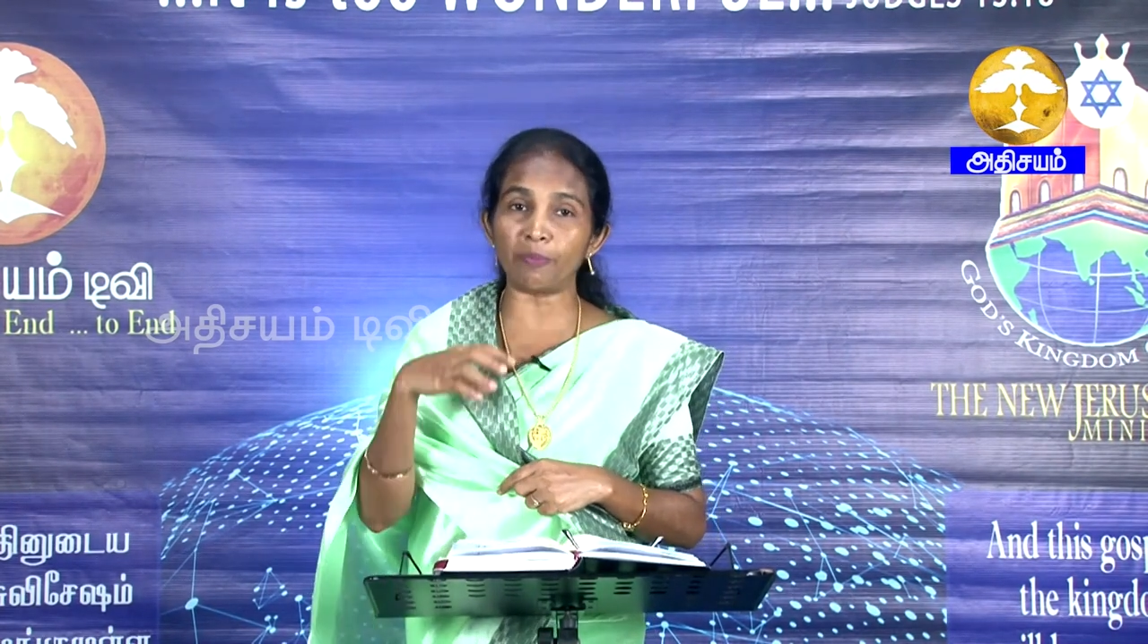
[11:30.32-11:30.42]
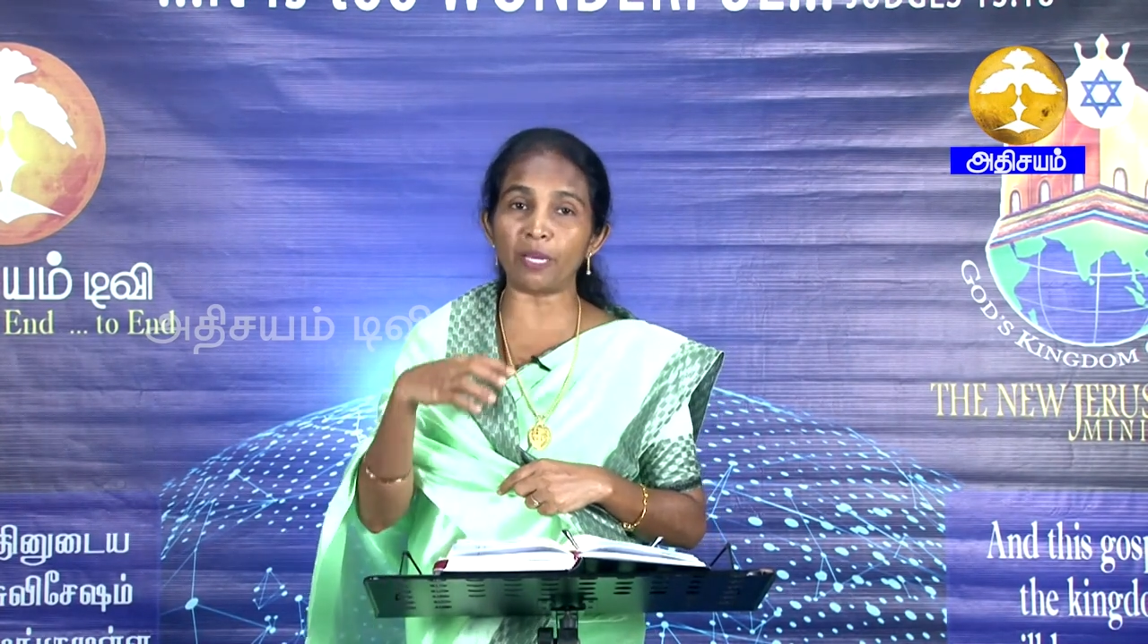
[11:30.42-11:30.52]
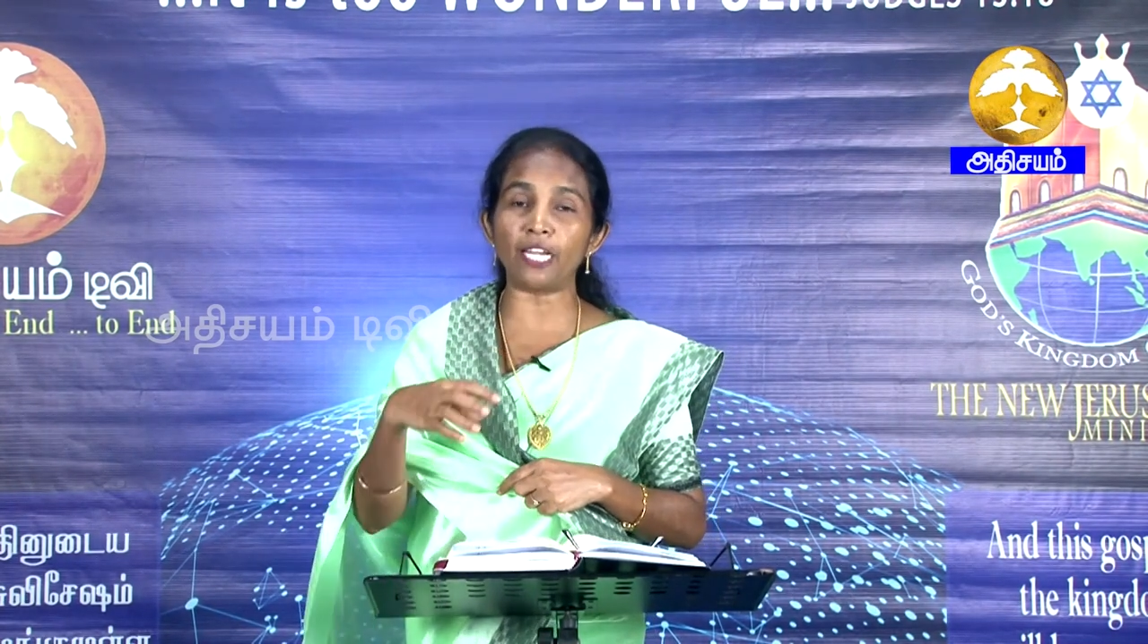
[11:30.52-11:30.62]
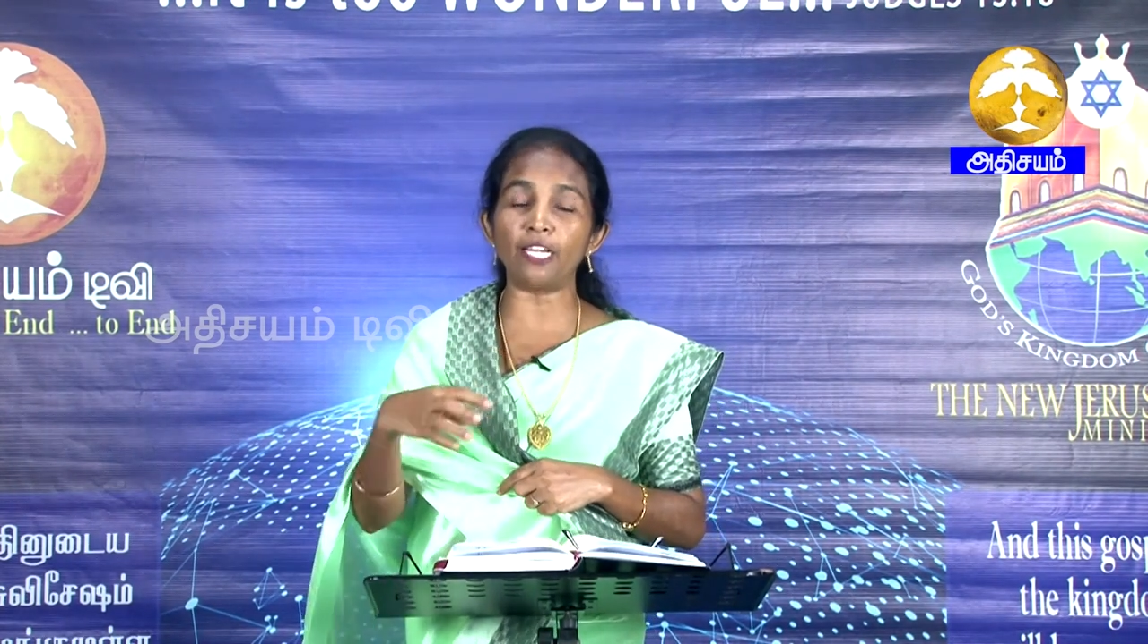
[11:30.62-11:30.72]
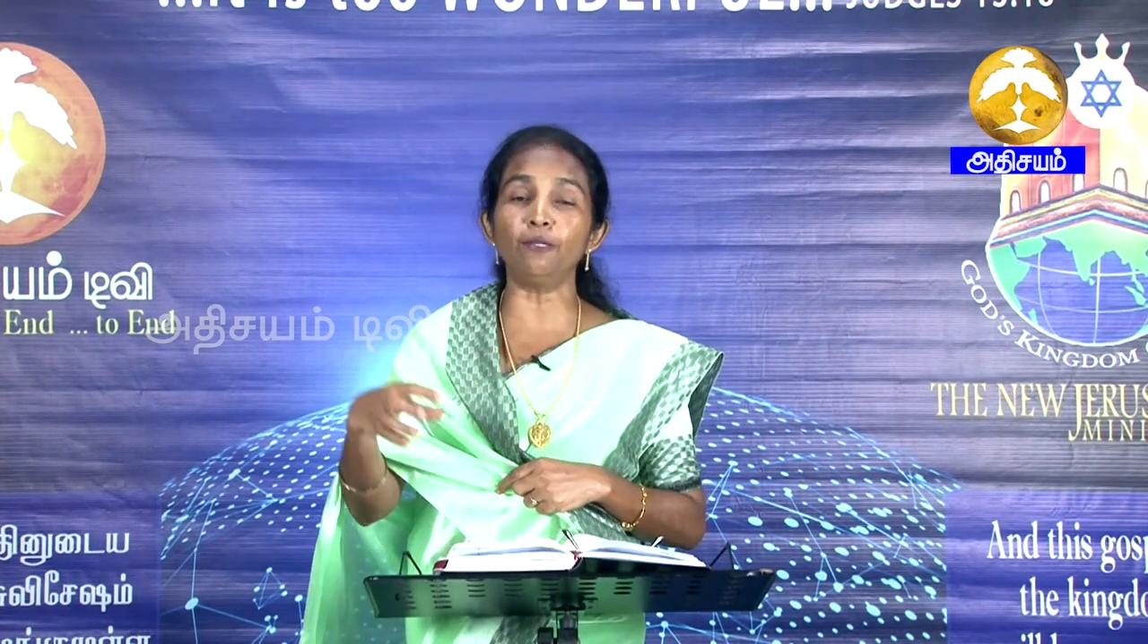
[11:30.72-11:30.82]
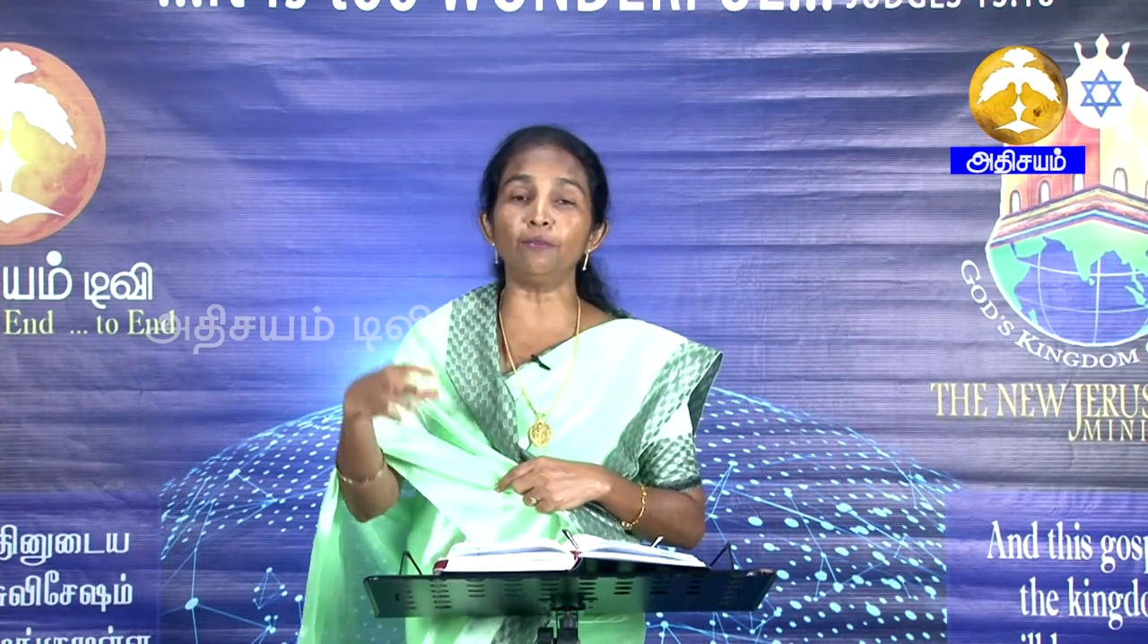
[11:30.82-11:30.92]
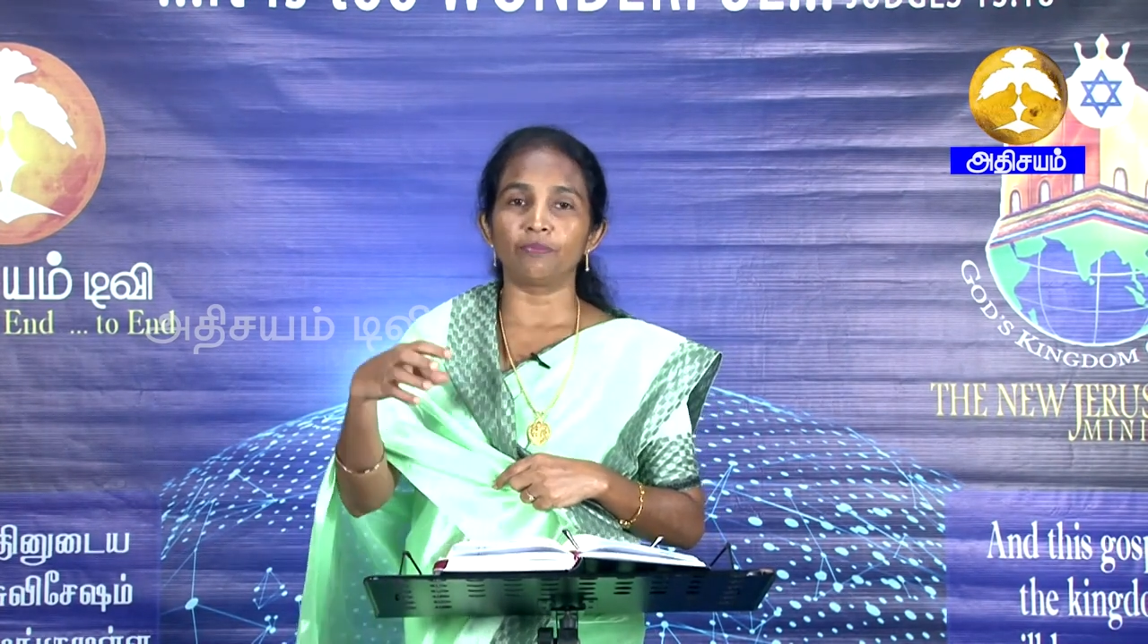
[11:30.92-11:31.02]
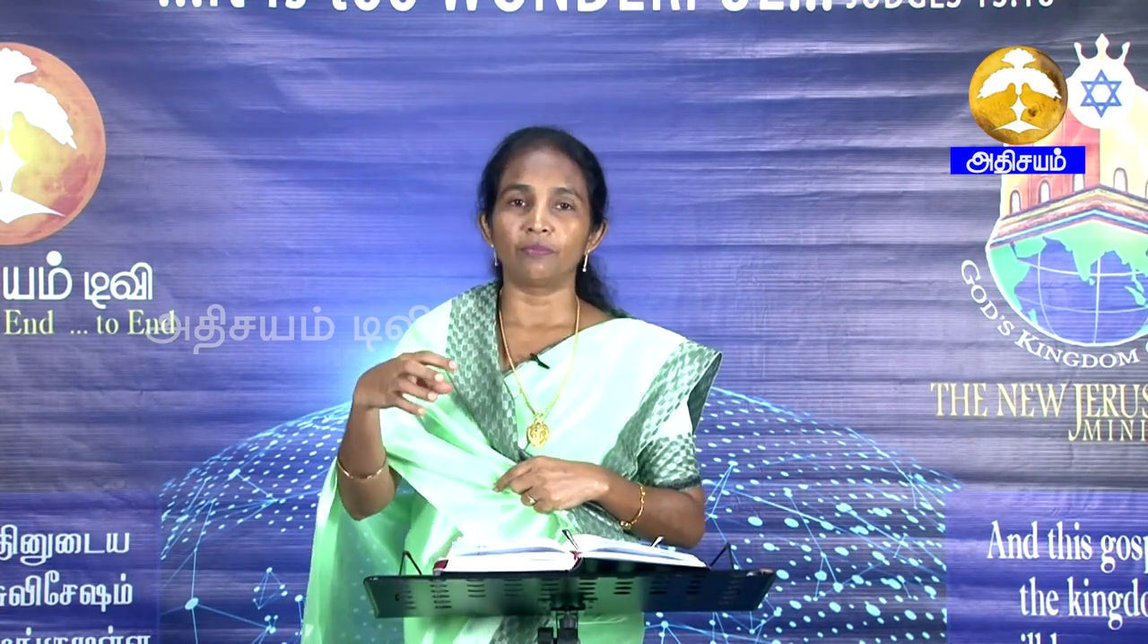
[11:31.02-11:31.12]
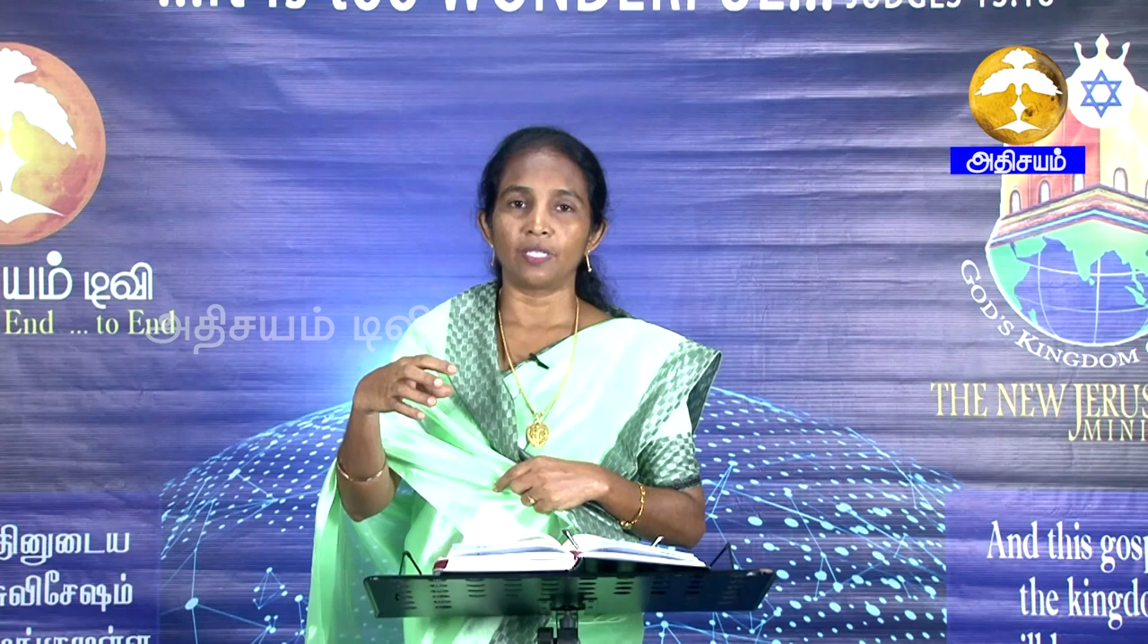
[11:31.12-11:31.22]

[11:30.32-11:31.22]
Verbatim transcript: இவன் மேலும்